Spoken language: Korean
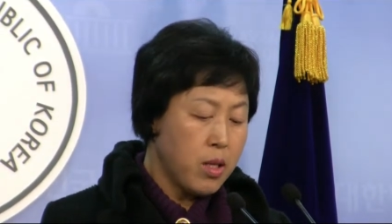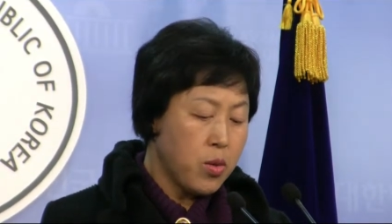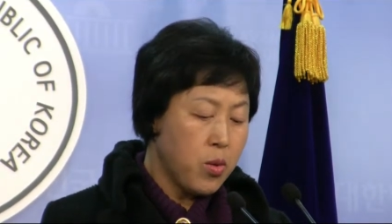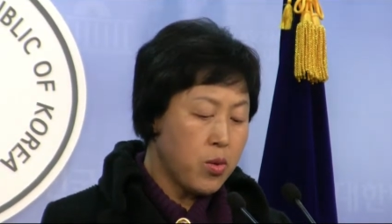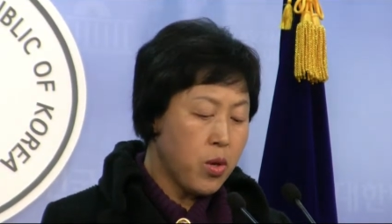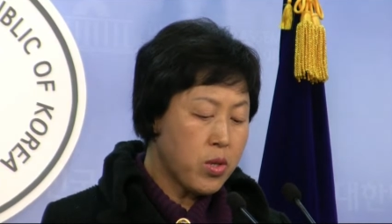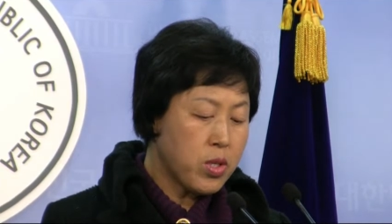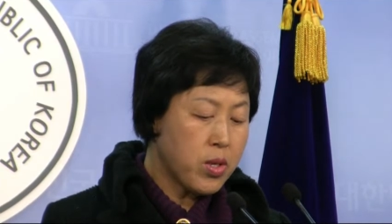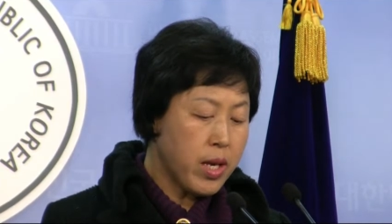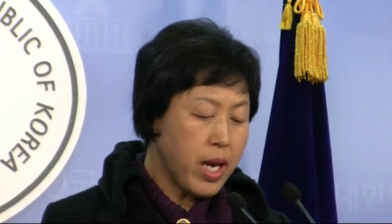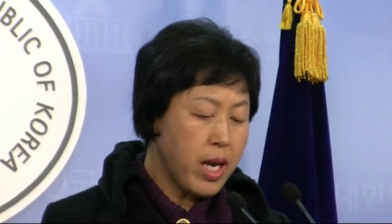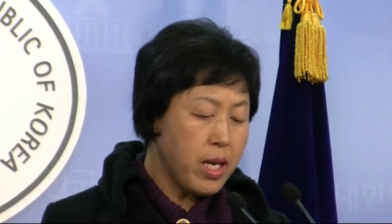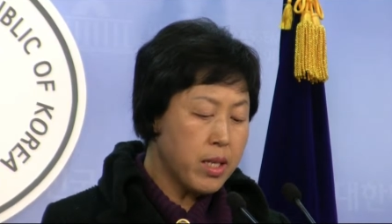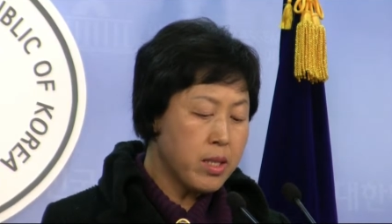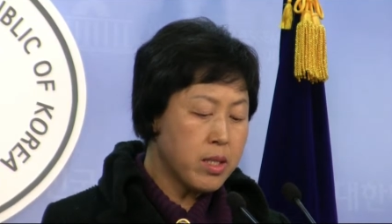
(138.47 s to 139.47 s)
도덕적
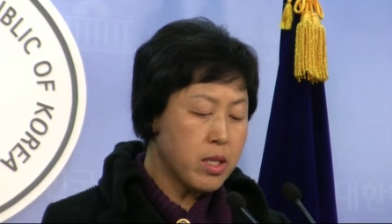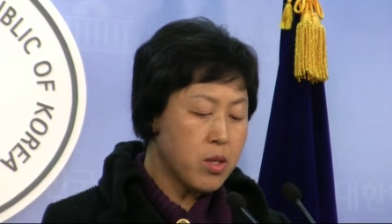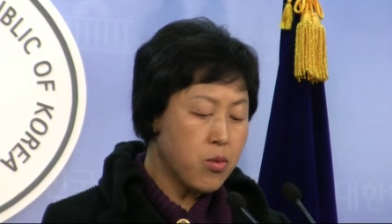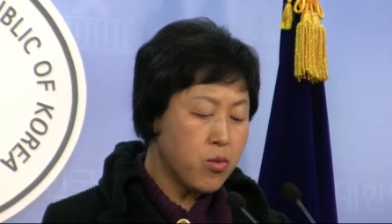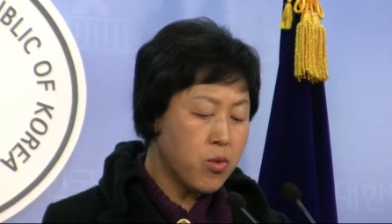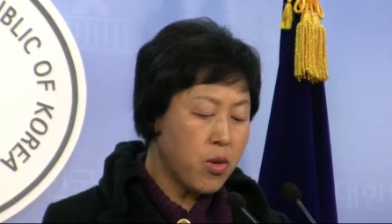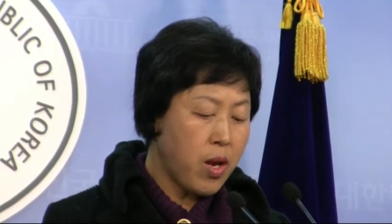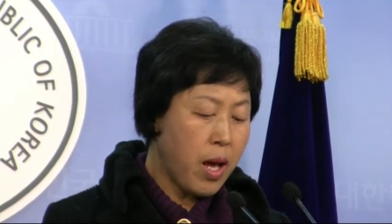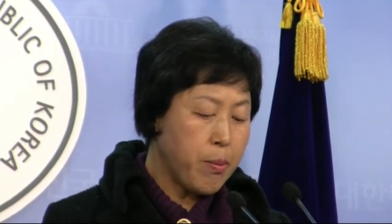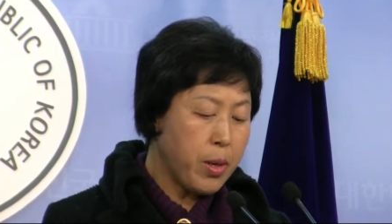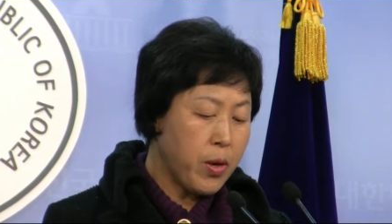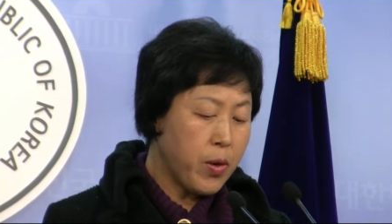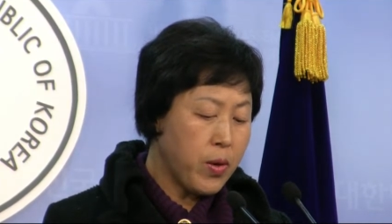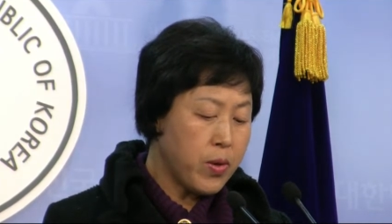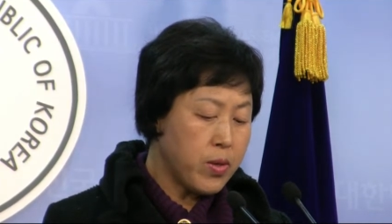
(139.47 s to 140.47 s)
해이 등등을
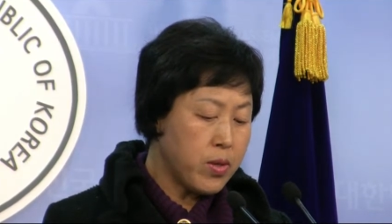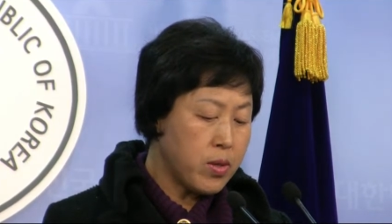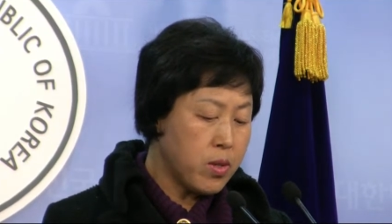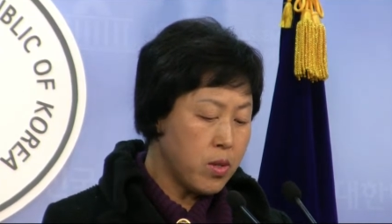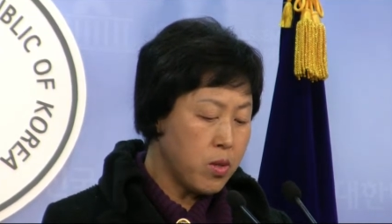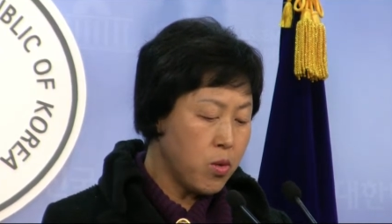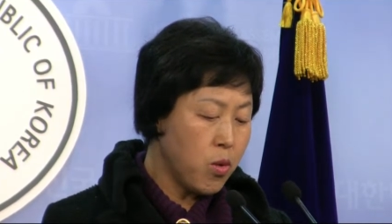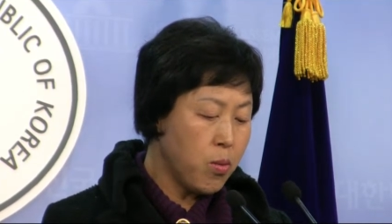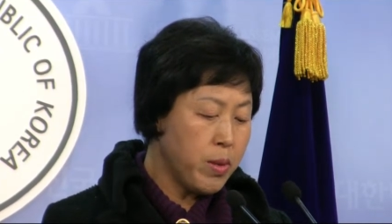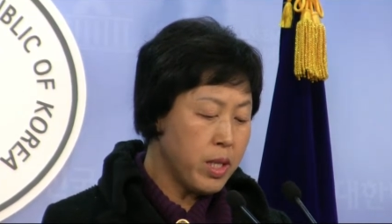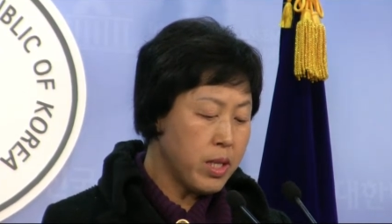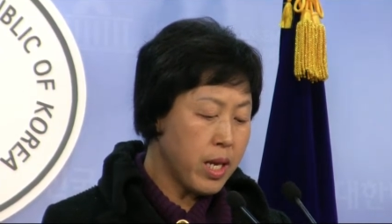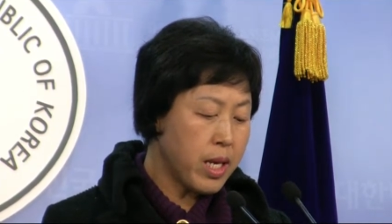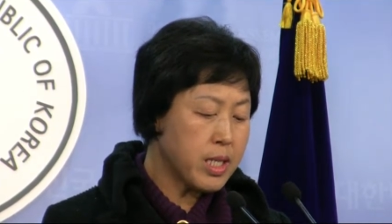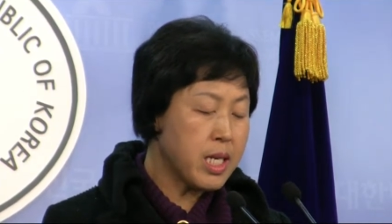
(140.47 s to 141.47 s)
운운하며
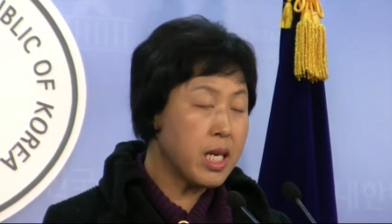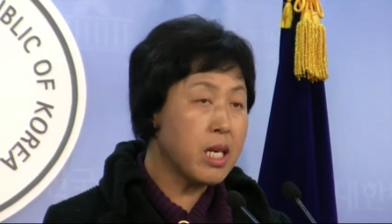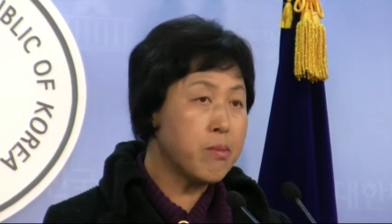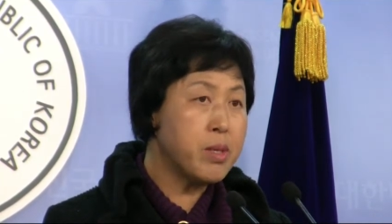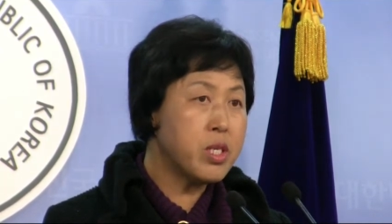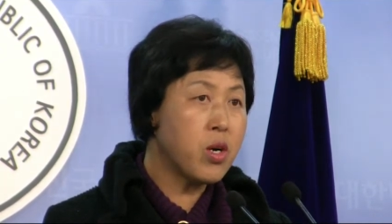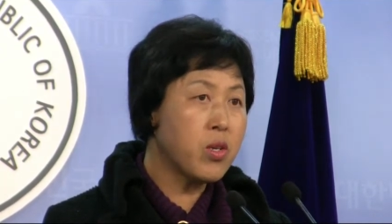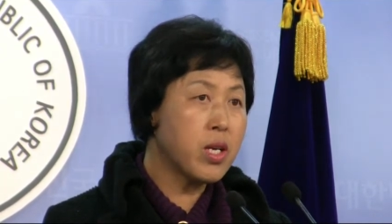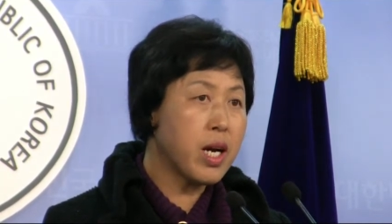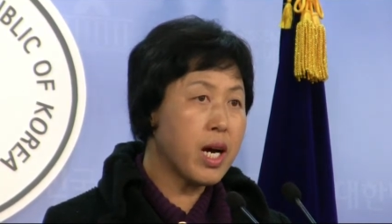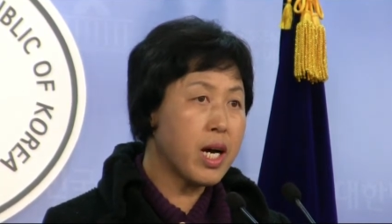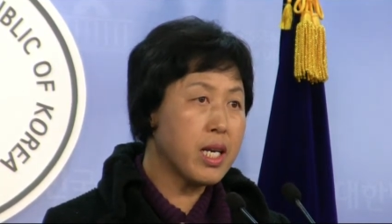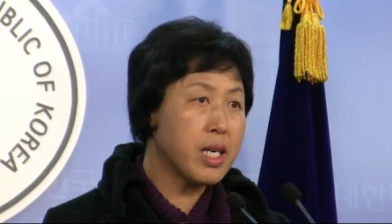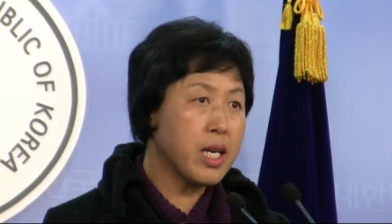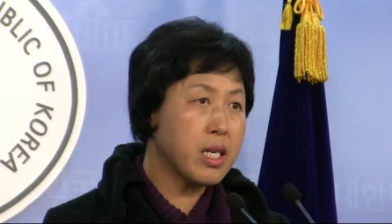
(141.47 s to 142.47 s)
농민들에게 책임을
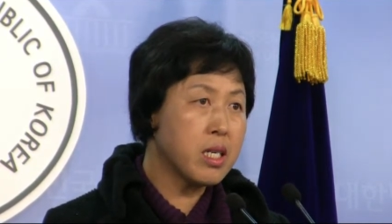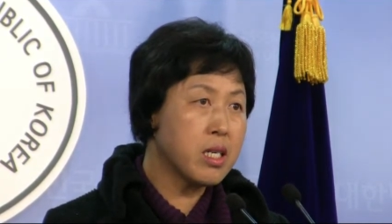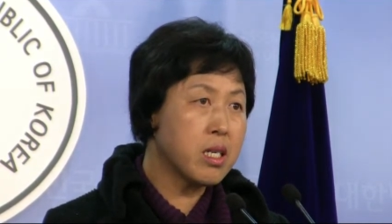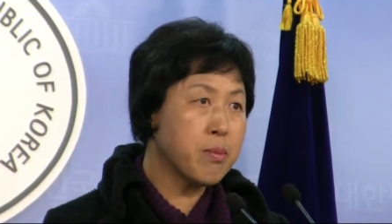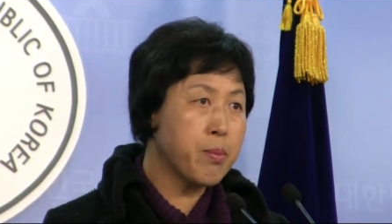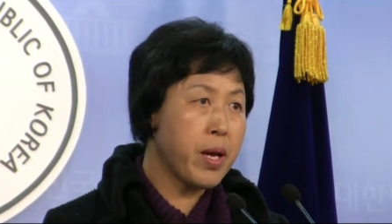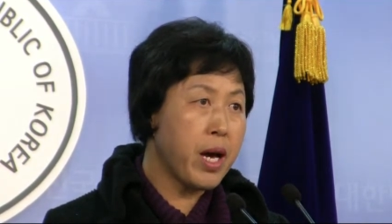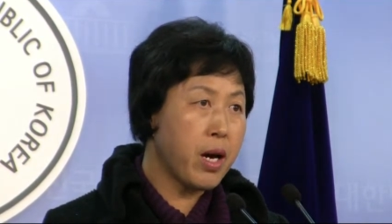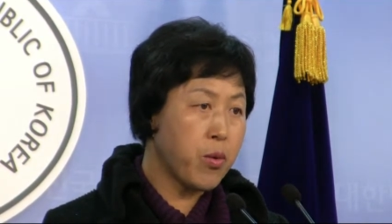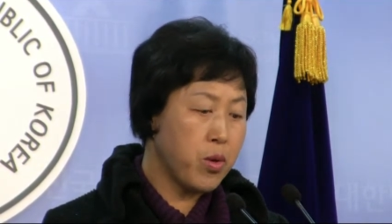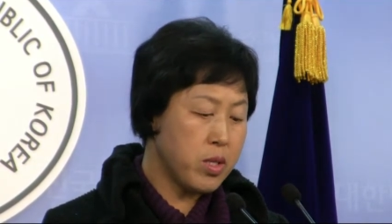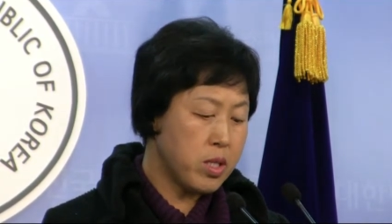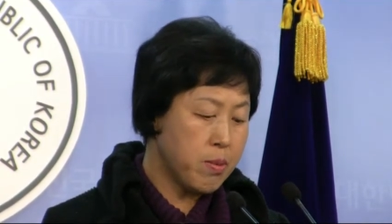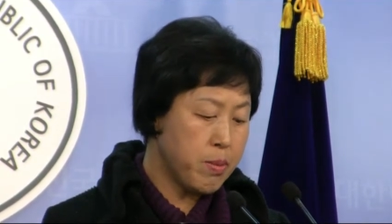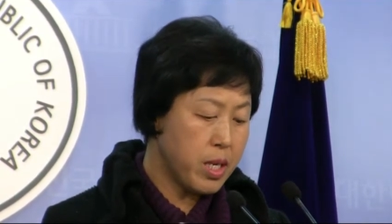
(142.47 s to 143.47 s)
전가하기에 급급해하고
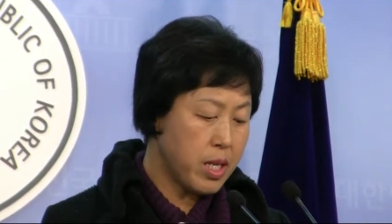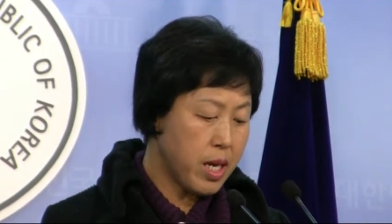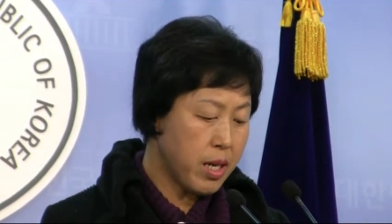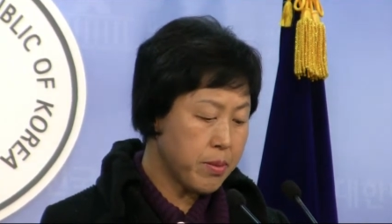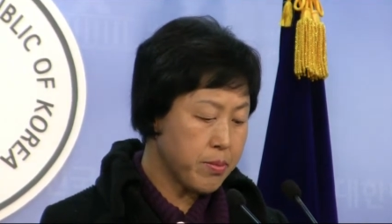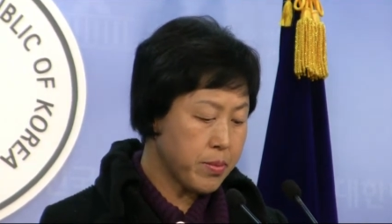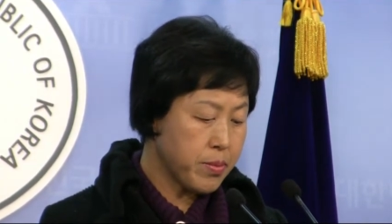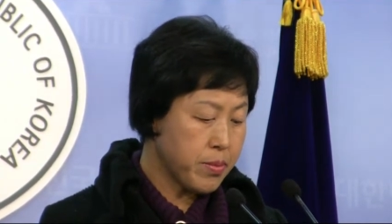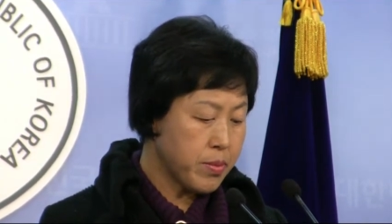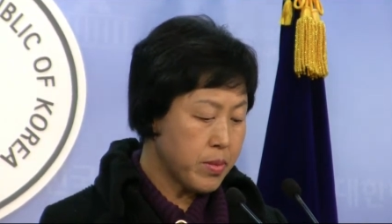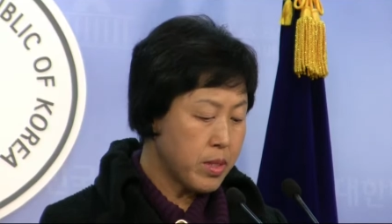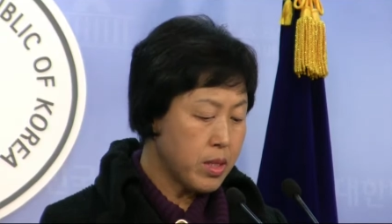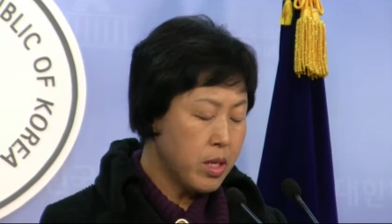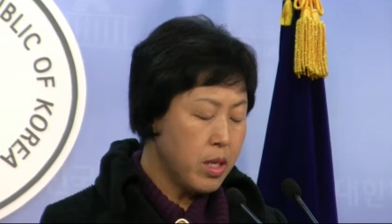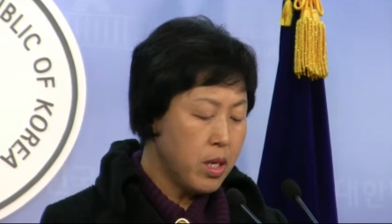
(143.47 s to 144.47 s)
있습니다.
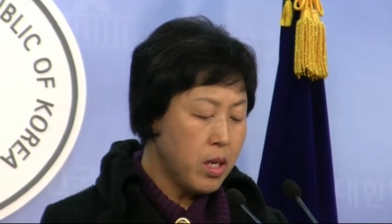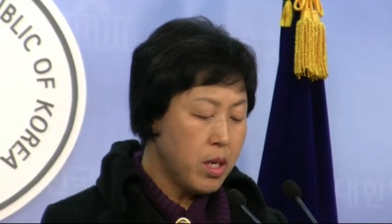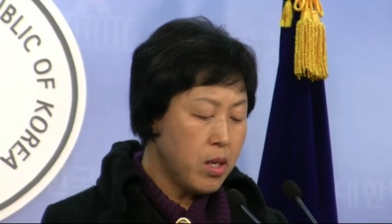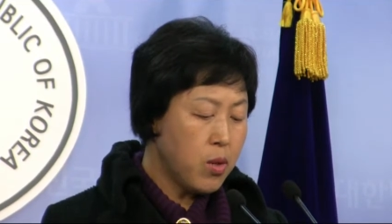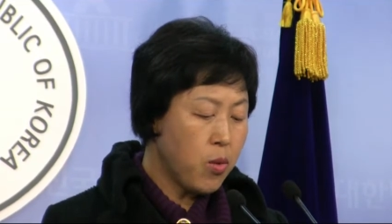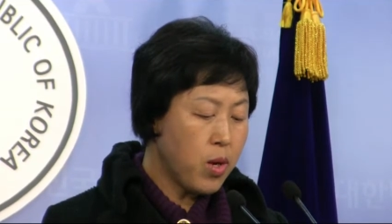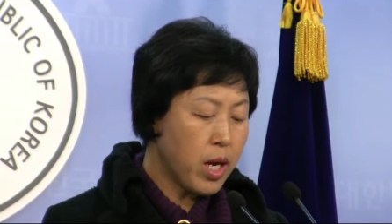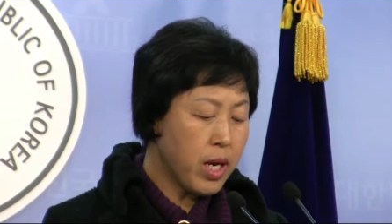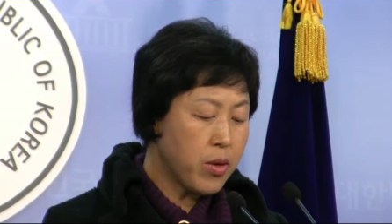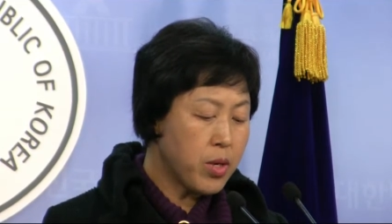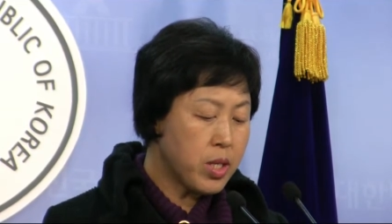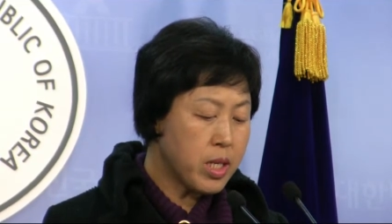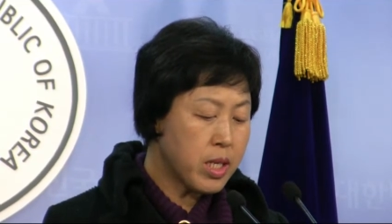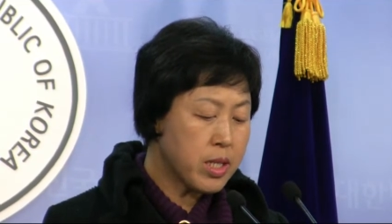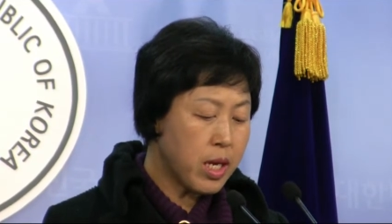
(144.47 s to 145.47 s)
농가의 귀책